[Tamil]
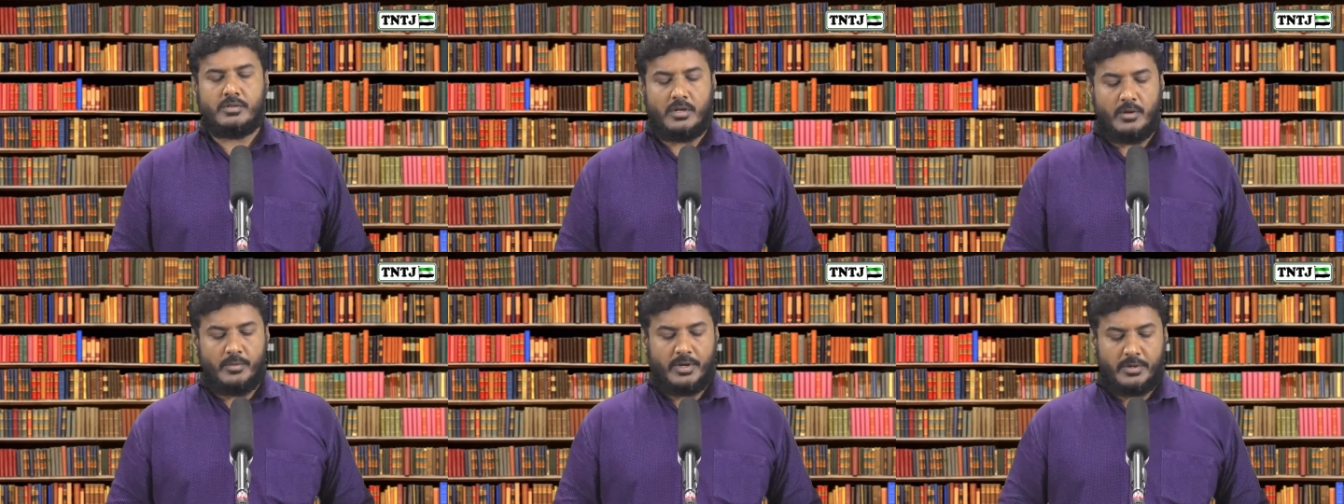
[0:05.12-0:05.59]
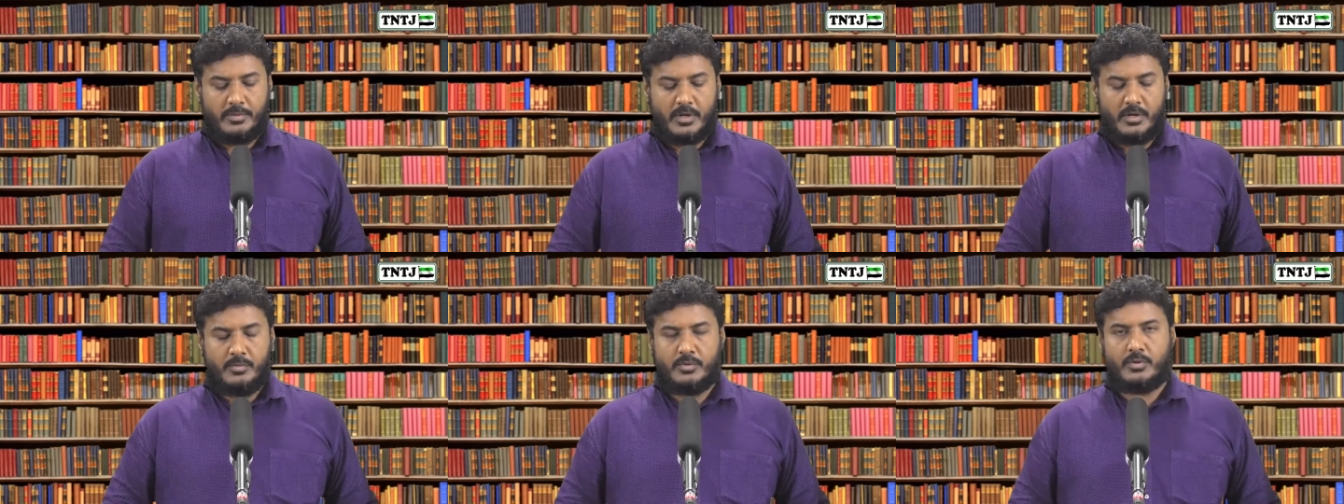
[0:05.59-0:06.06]
அஸ்லாம் வலைக்கம்
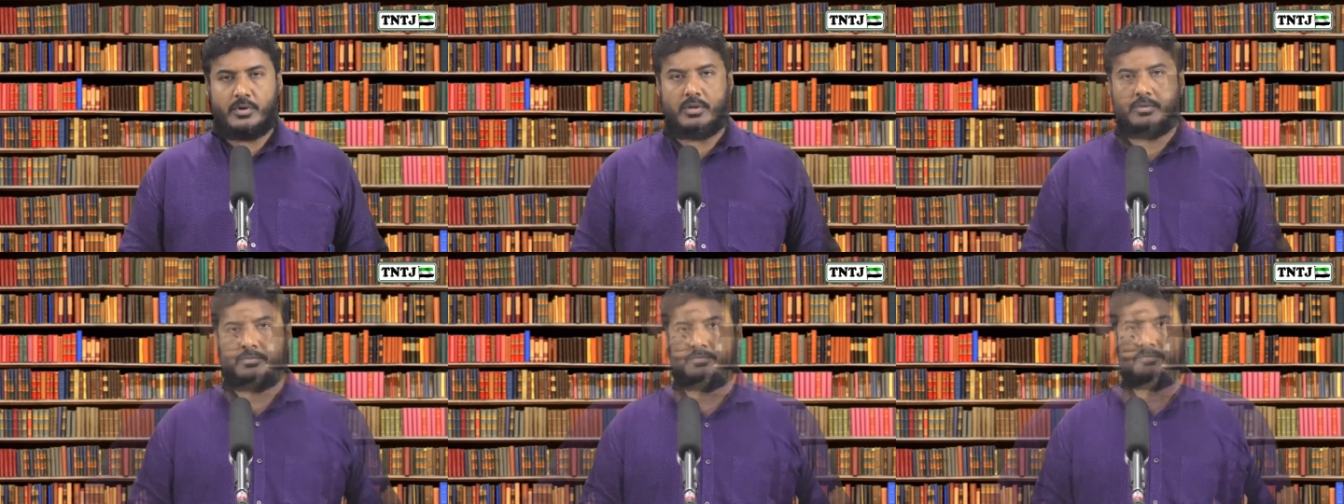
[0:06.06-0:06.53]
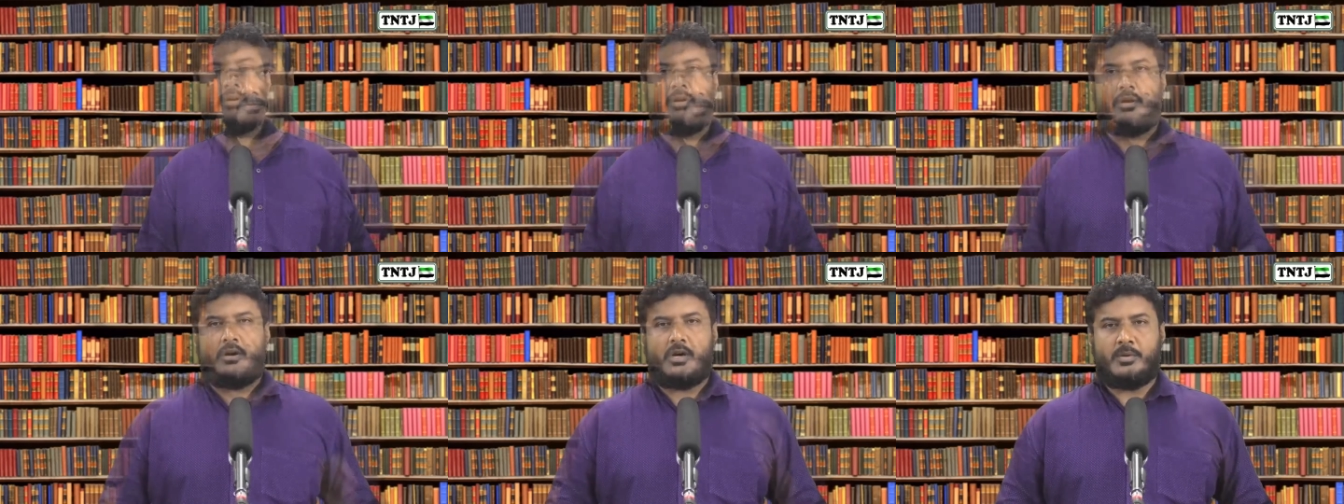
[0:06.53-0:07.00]
வரமத்துல்லா
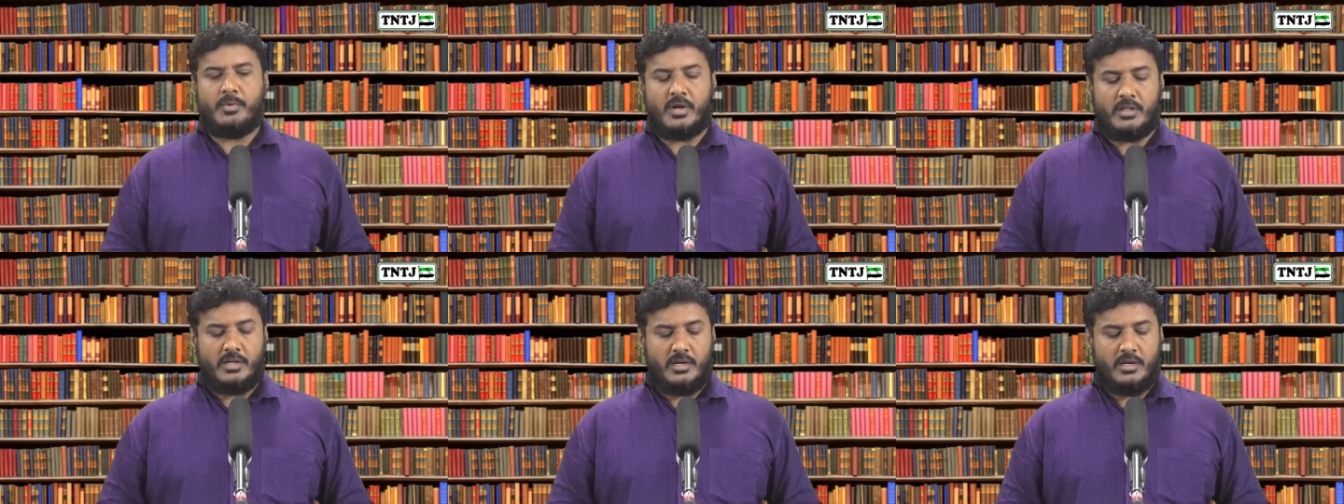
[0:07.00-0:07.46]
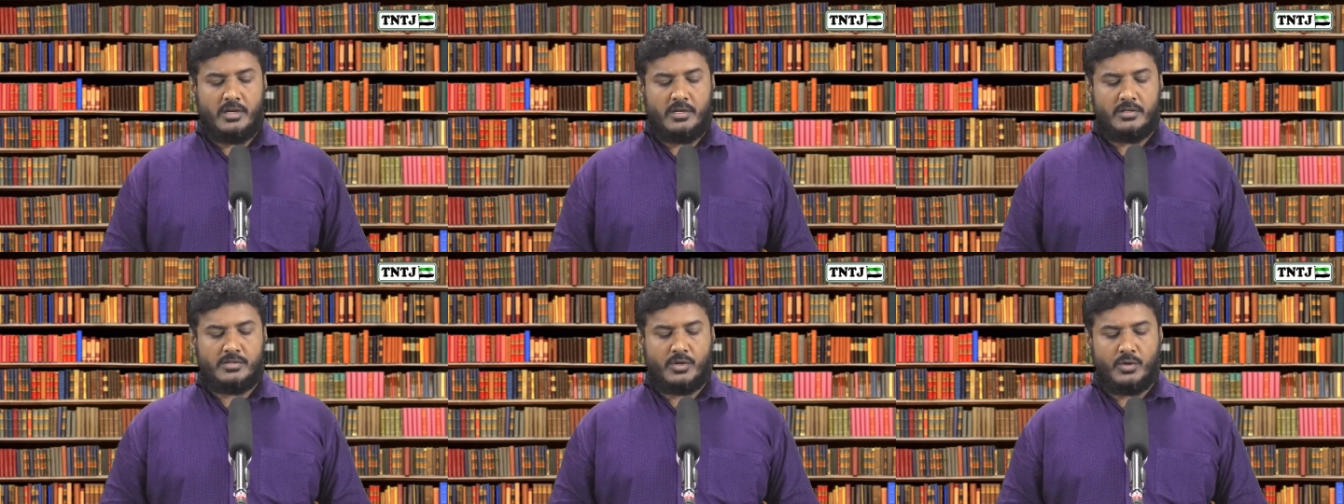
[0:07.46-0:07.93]
அன்பார்ந்த
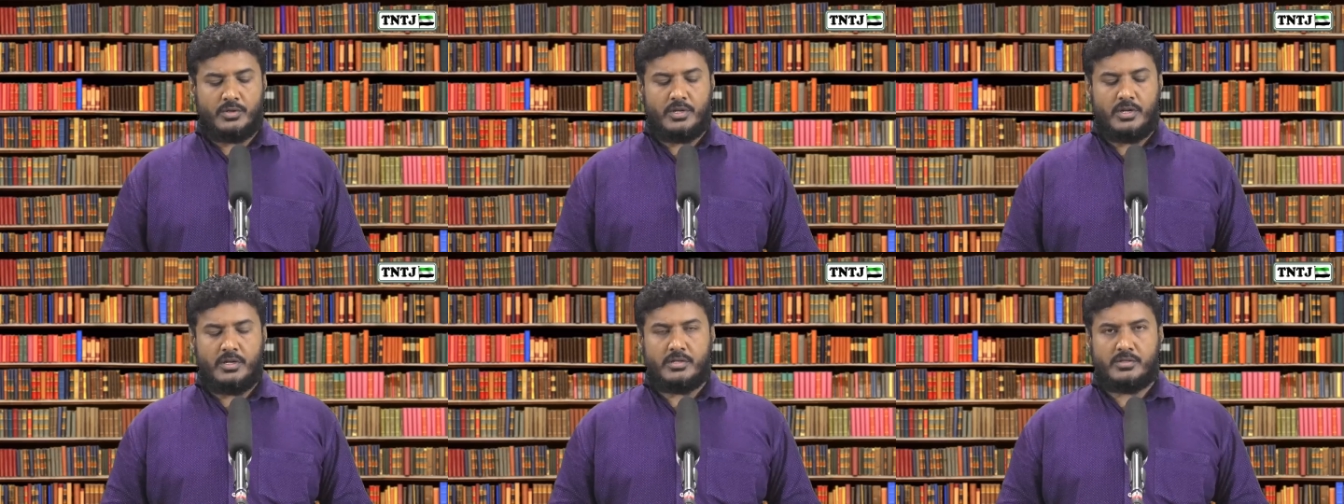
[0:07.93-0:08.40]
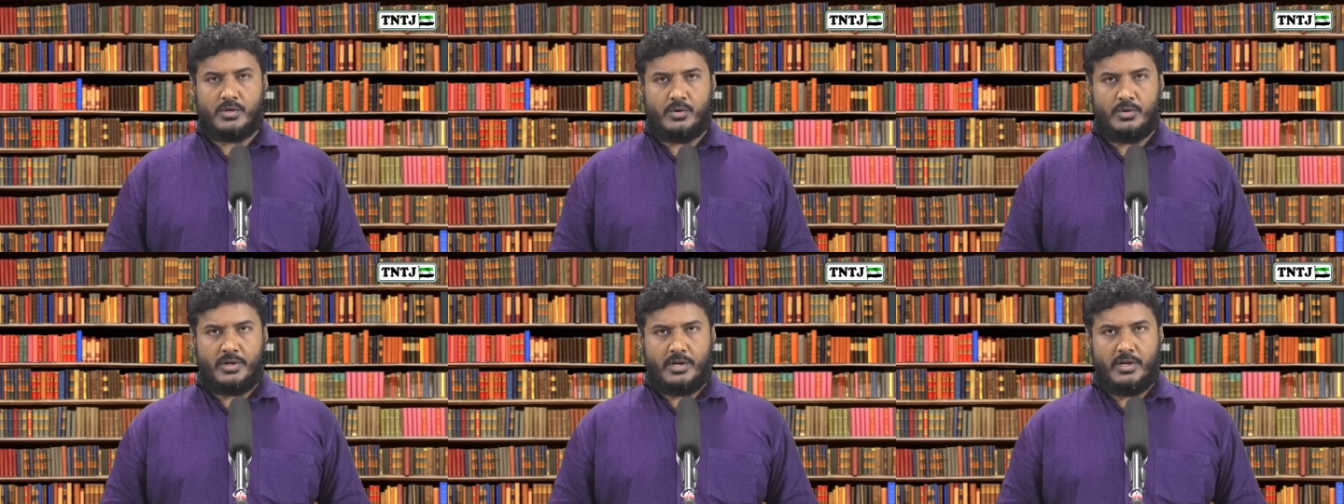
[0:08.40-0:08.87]
சகோதர
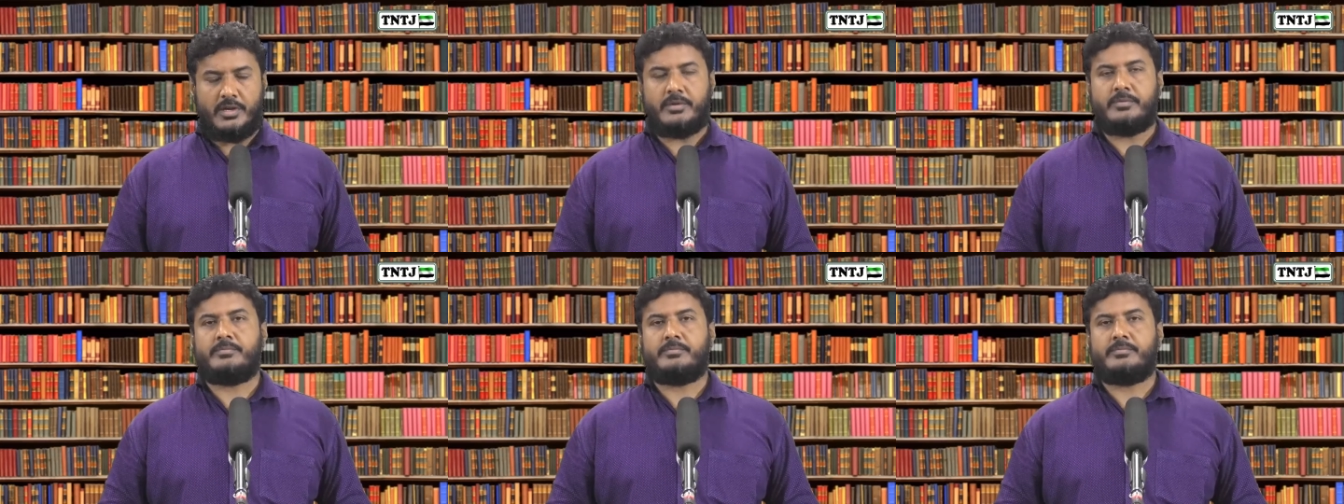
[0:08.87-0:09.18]
சகோதரிகளே